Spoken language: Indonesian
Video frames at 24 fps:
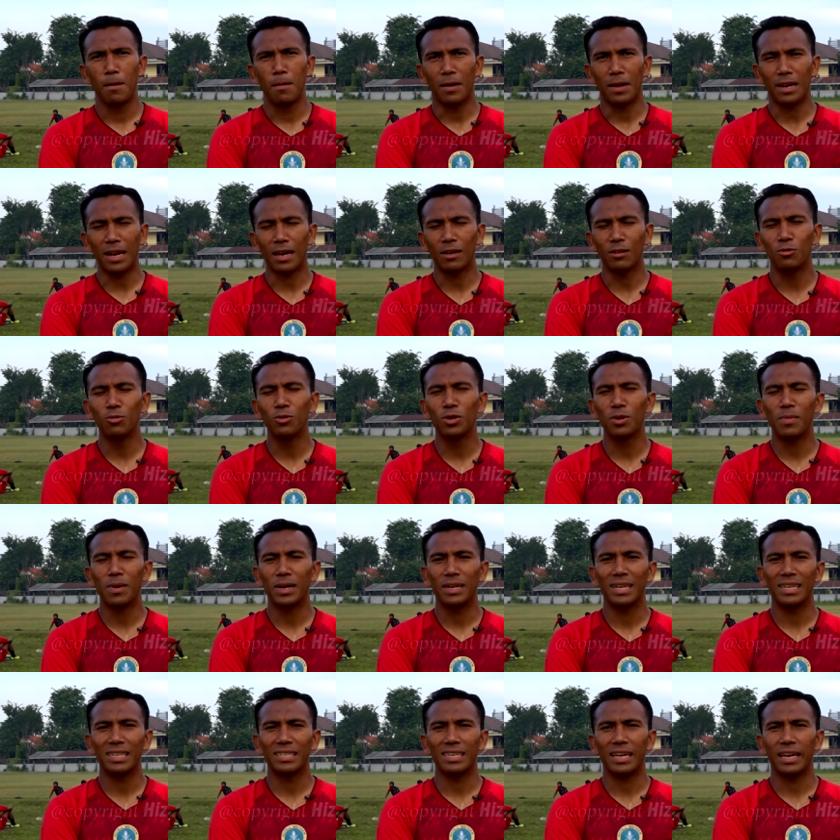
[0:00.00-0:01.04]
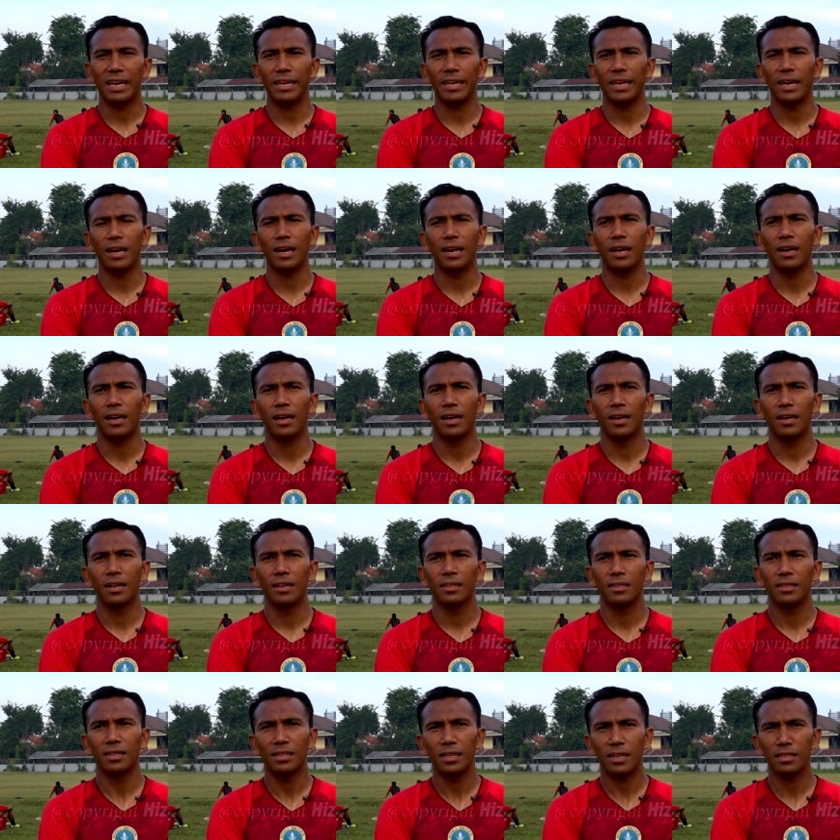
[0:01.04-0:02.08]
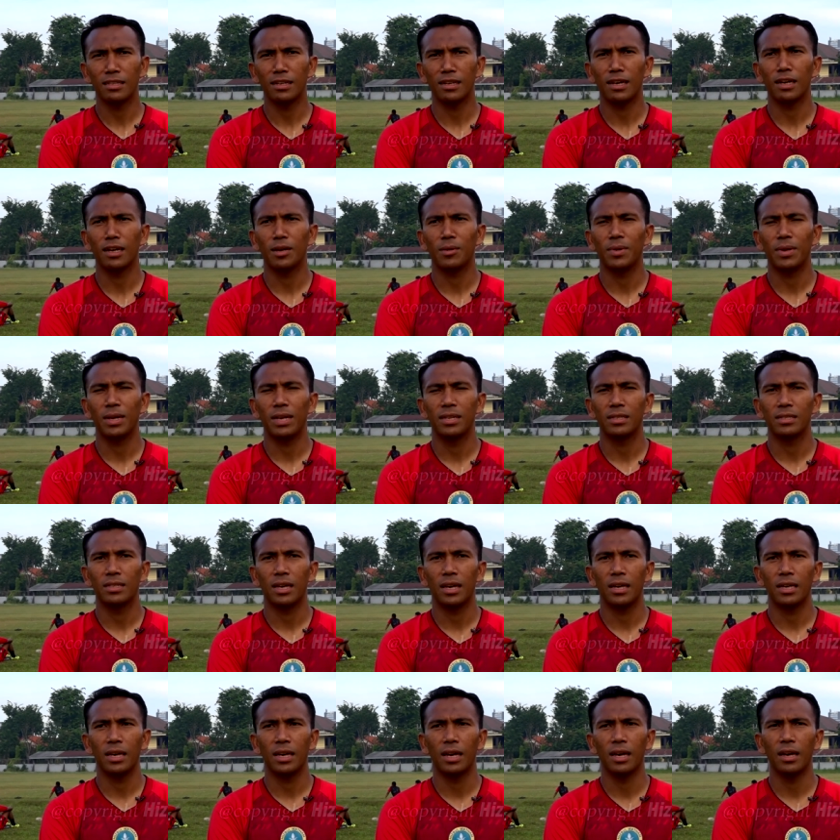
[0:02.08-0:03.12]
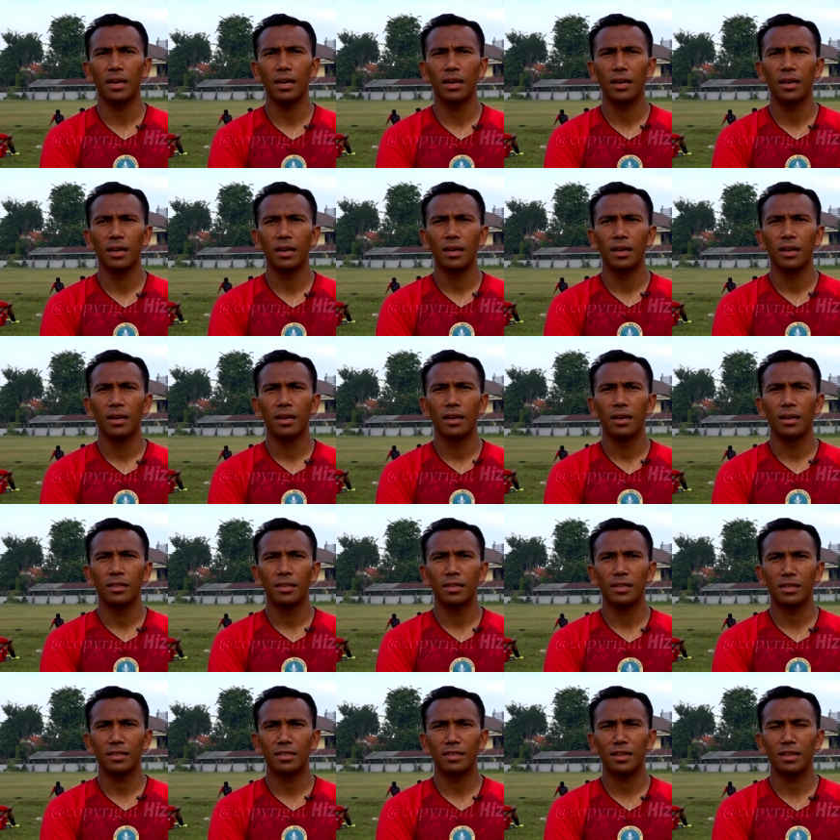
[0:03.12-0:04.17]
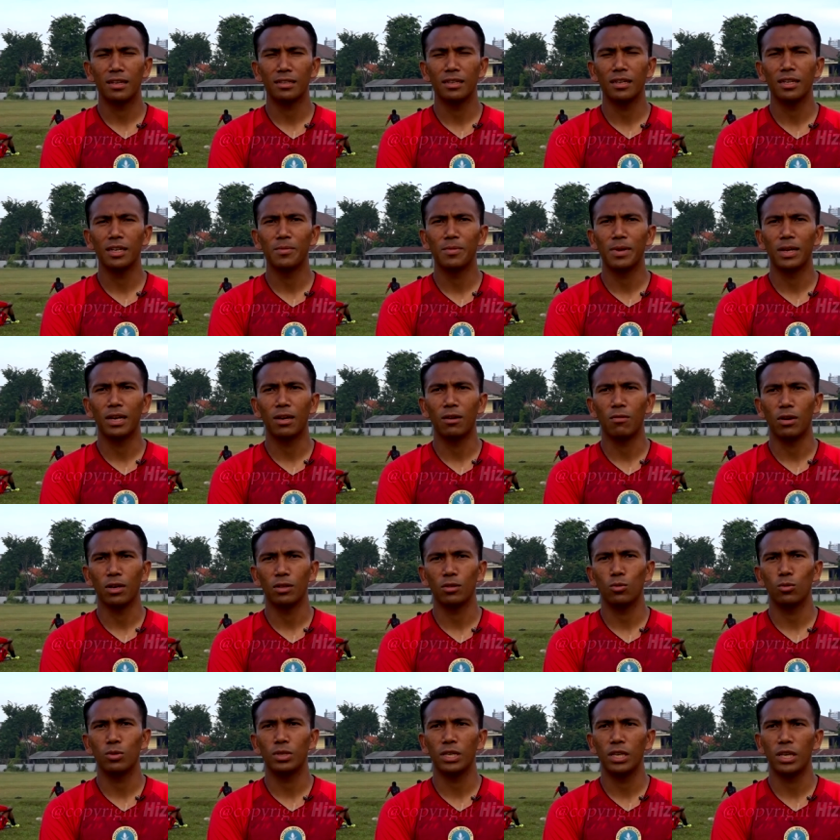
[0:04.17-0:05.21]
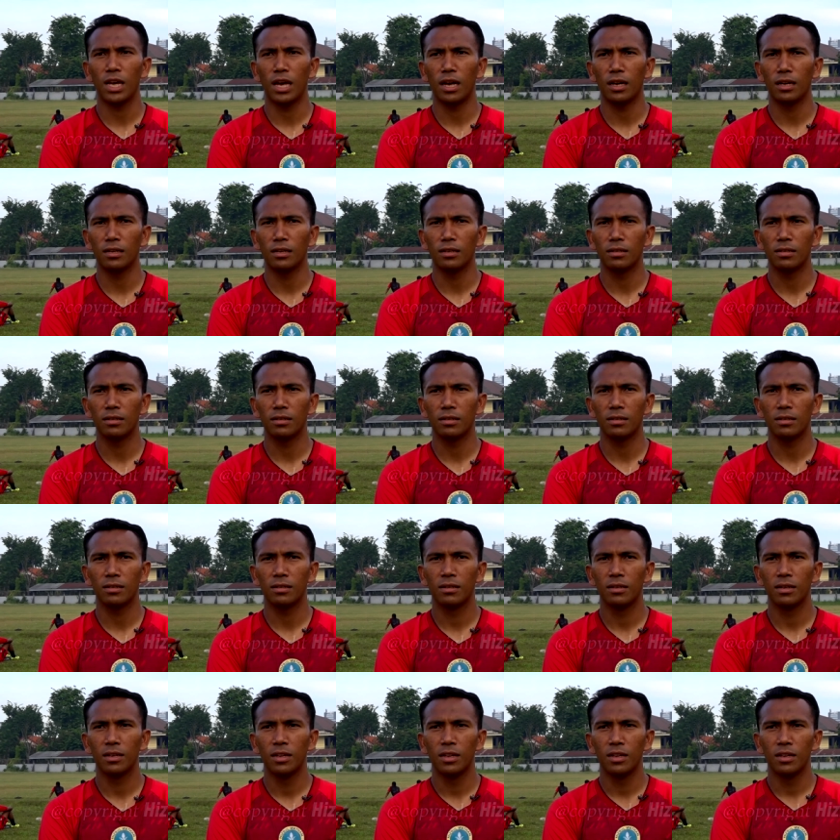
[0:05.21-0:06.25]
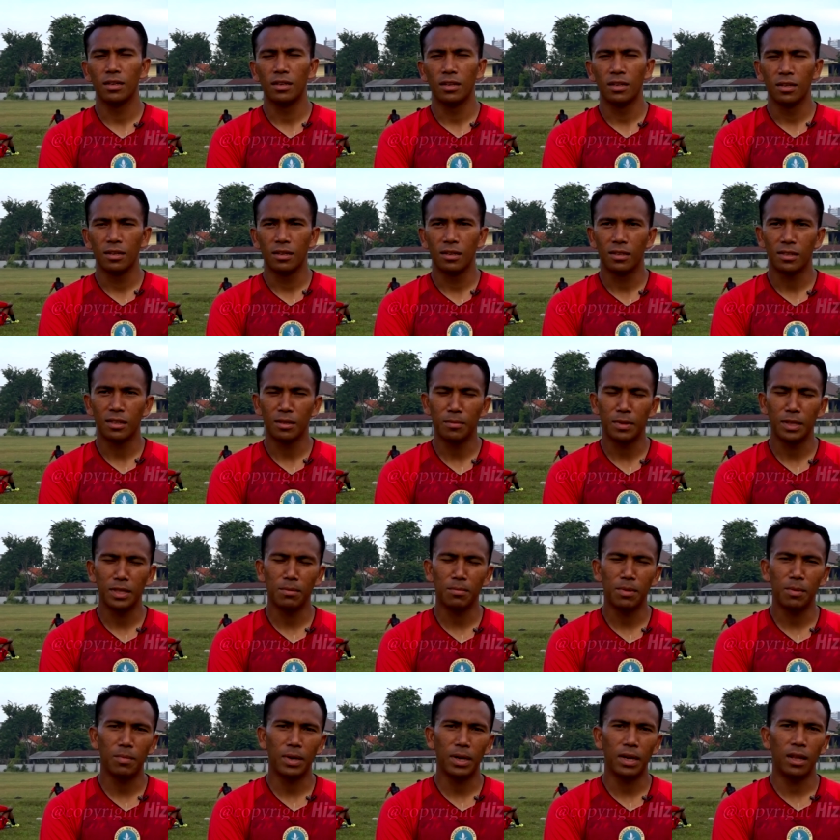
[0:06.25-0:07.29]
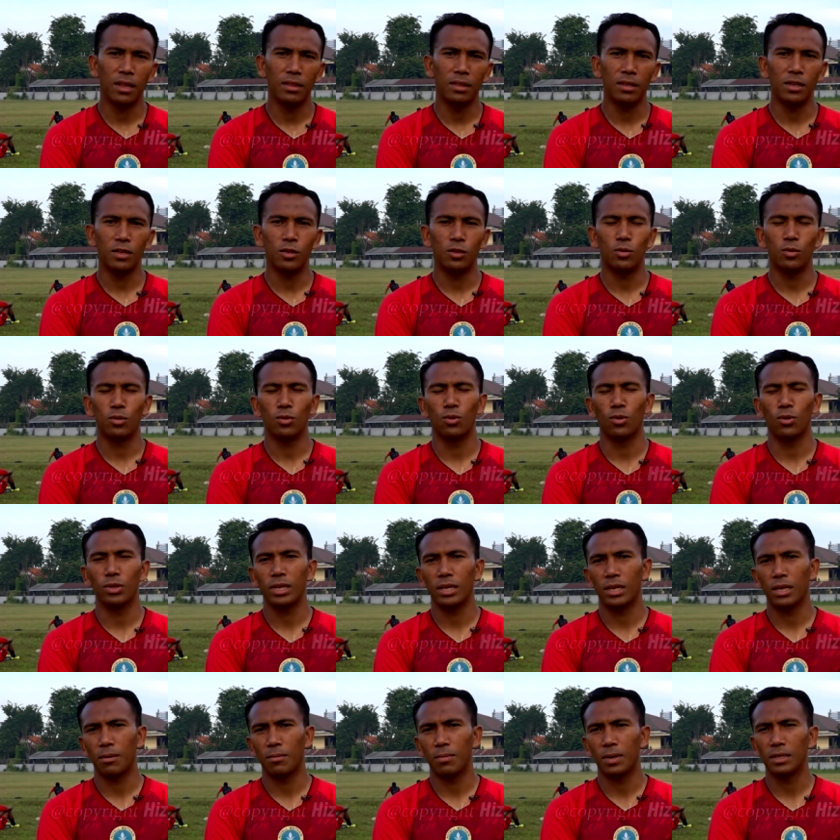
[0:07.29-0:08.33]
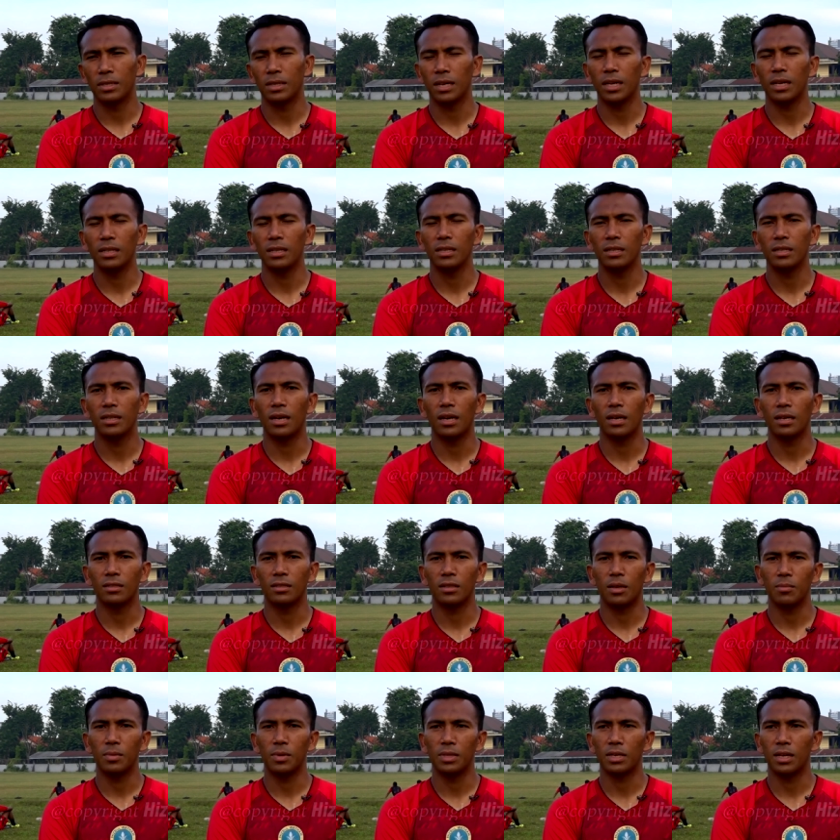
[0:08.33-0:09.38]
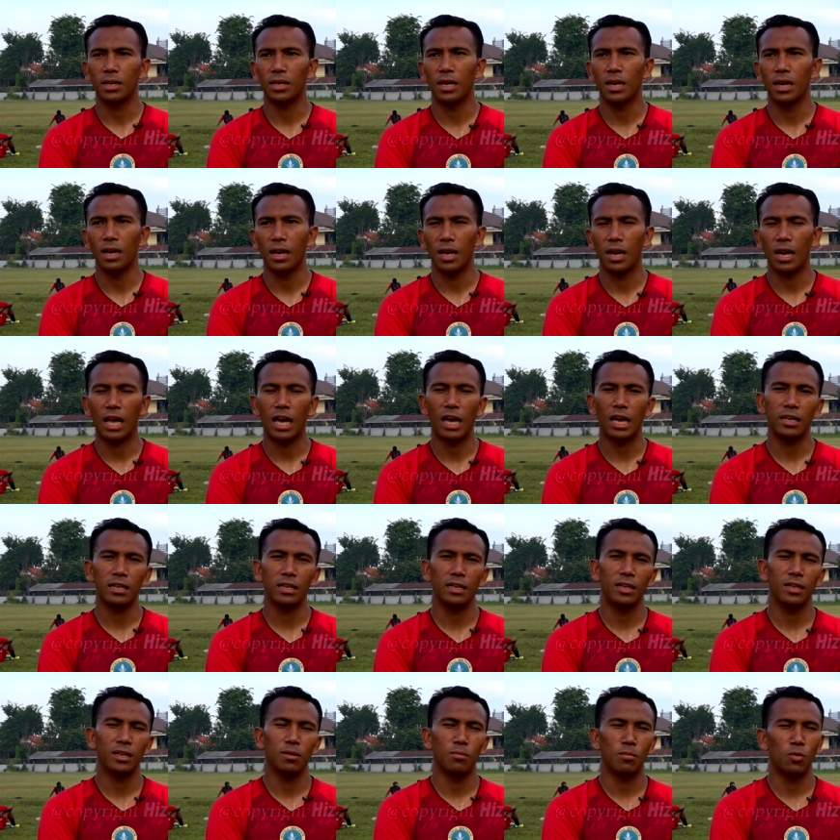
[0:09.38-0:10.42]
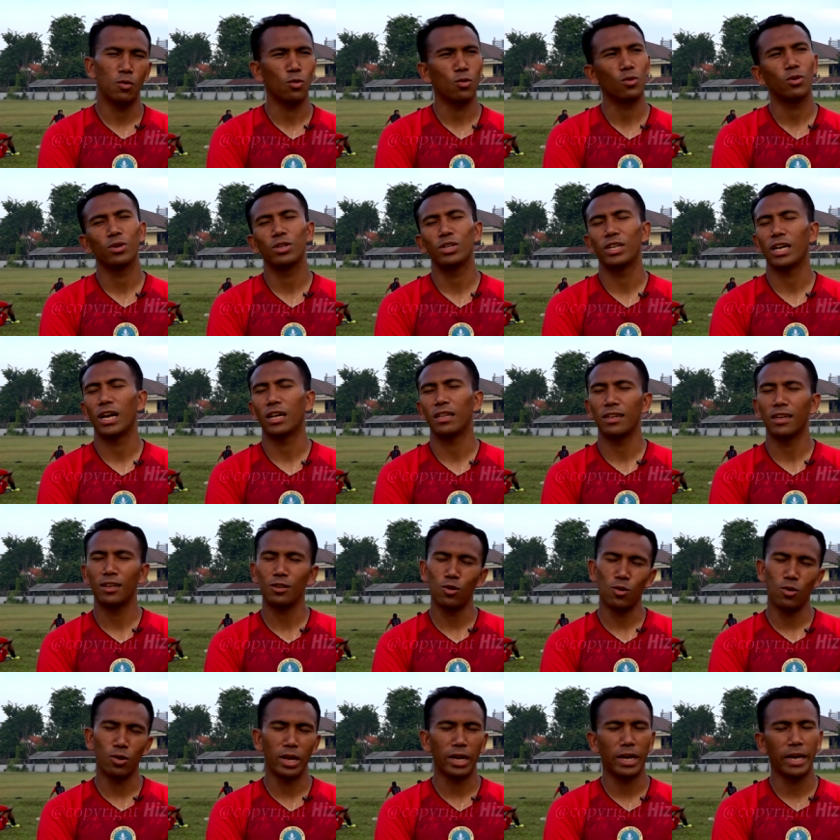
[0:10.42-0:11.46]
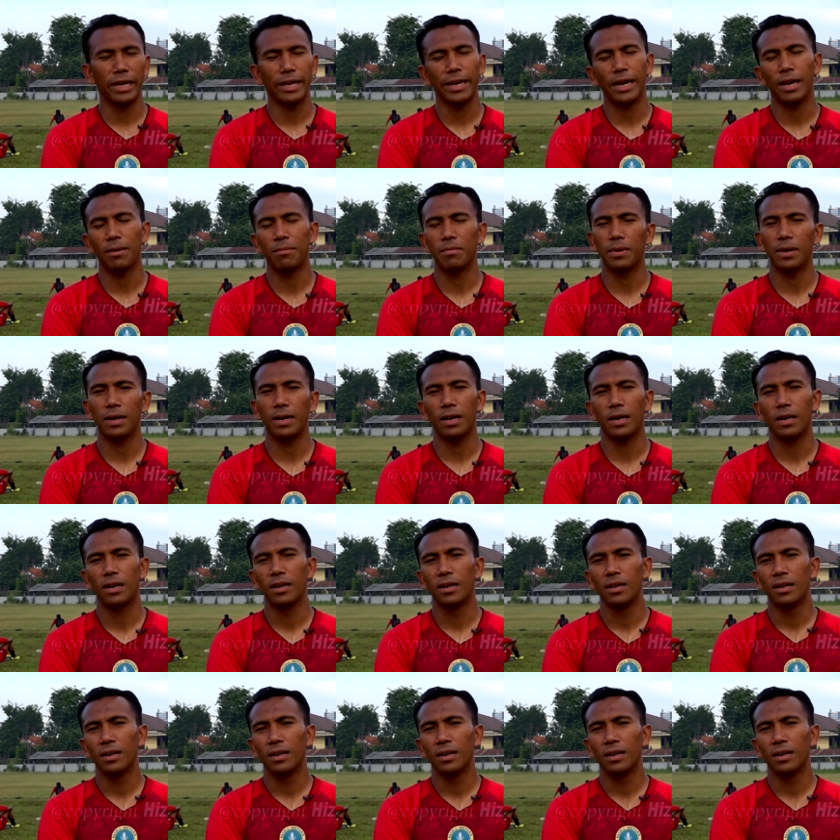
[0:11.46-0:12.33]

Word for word: ragu kepada saya, tidak senang kepada saya, tidak senangnya gimana? Waktu siang teman-teman pada tidur, tidak apa. Saya tidak, tapi saya lari. Oh, dikatain orang kayak apa,